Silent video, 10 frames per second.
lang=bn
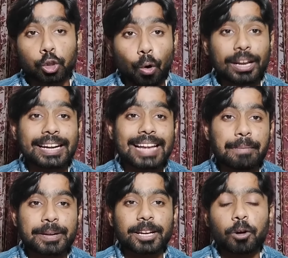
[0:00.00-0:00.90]
দলের
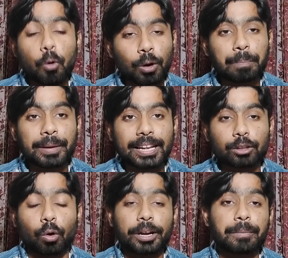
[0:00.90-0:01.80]
ক্যাপ্টেন গোল পেলে
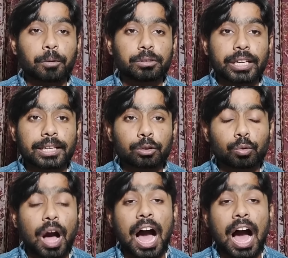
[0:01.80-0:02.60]
দলের মধ্যে কিন্তু